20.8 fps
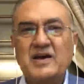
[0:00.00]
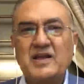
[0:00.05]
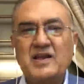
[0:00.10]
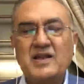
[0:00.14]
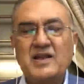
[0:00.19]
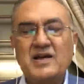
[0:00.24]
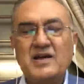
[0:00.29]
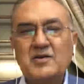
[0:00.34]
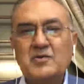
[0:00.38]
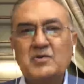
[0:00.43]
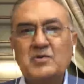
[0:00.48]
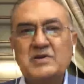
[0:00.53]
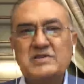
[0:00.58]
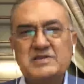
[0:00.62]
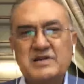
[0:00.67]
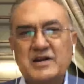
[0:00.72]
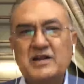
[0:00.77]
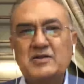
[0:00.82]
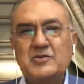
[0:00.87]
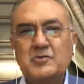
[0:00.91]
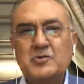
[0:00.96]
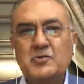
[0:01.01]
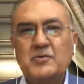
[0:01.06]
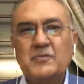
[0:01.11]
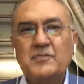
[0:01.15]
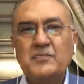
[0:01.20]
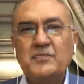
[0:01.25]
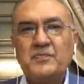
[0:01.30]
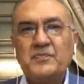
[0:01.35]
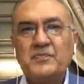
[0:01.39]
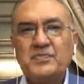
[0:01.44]
हालांकि उनका झगड़ा तो
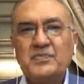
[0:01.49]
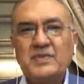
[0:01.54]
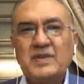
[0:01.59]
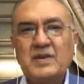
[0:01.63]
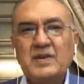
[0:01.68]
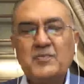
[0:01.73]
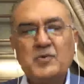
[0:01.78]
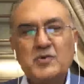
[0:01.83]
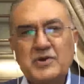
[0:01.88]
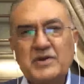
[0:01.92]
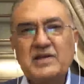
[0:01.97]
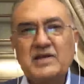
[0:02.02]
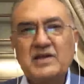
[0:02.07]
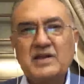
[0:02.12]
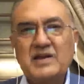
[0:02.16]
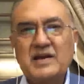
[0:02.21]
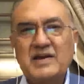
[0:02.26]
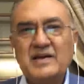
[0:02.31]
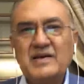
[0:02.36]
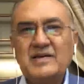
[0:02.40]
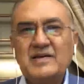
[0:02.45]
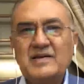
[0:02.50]
पॉलिटिकल है